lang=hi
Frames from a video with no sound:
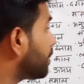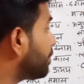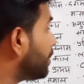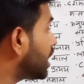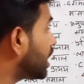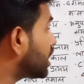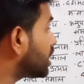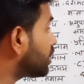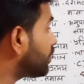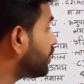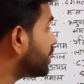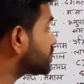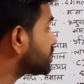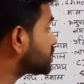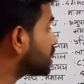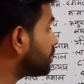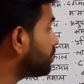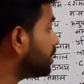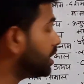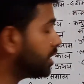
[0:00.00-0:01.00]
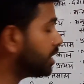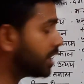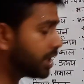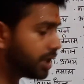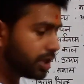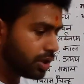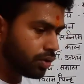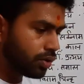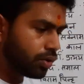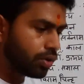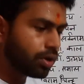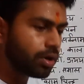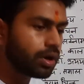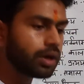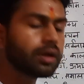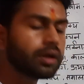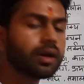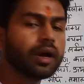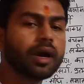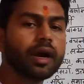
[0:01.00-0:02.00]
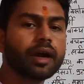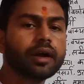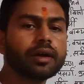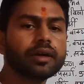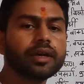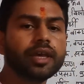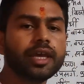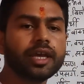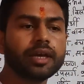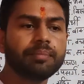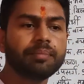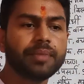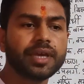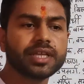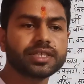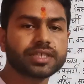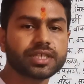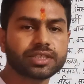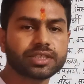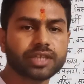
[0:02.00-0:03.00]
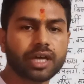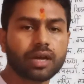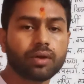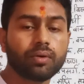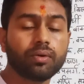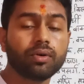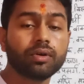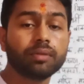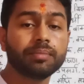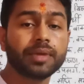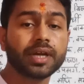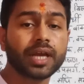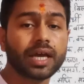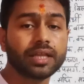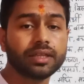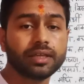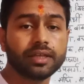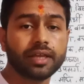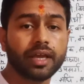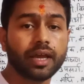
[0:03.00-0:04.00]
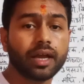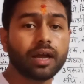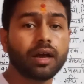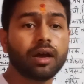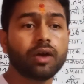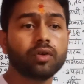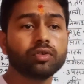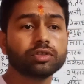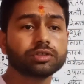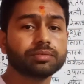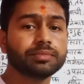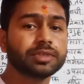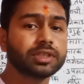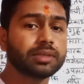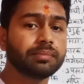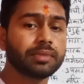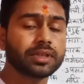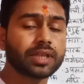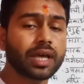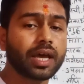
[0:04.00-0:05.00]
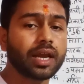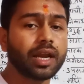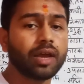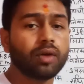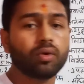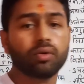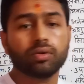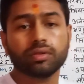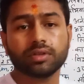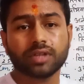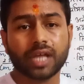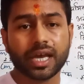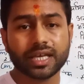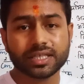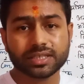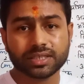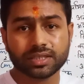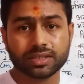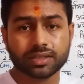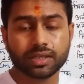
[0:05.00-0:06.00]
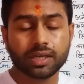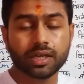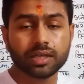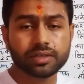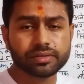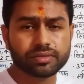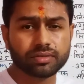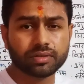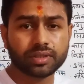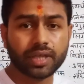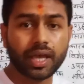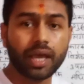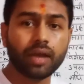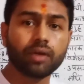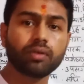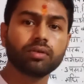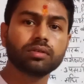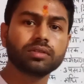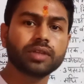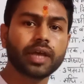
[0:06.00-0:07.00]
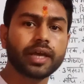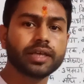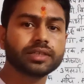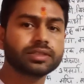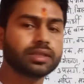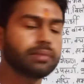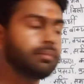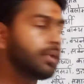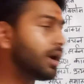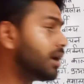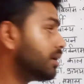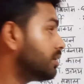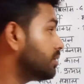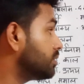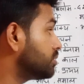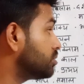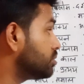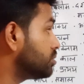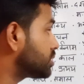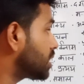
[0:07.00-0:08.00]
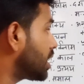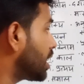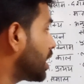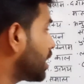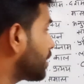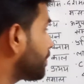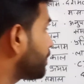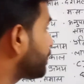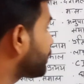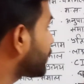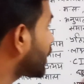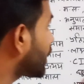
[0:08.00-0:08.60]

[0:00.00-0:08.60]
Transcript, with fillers: बैठक व्यवस्था में यानी गोल एक मेज के चारों ओर बिठा दिया जाएगा उसमें से बताना है कौन दाएं से चौथा है कौन दाएं से दूसरा है